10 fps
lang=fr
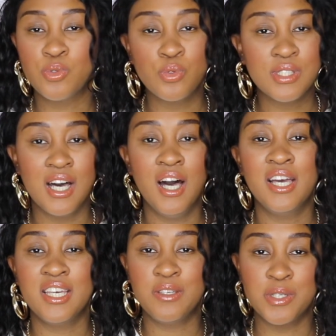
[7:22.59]
tout
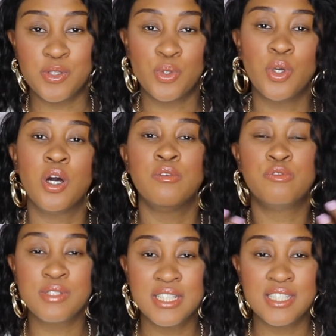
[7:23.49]
ça, et bien sûr
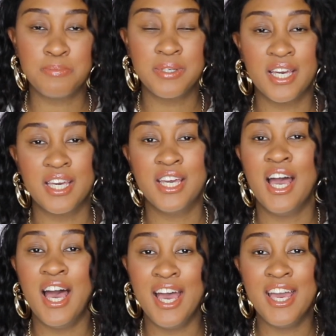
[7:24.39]
vous
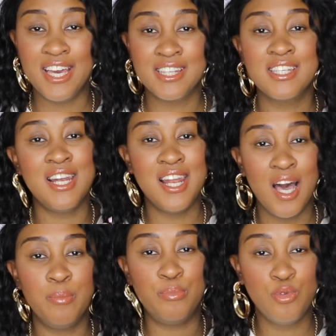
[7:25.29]
inspirer à être
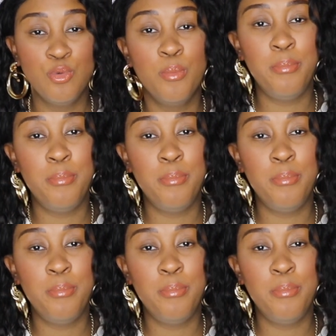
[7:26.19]
la plus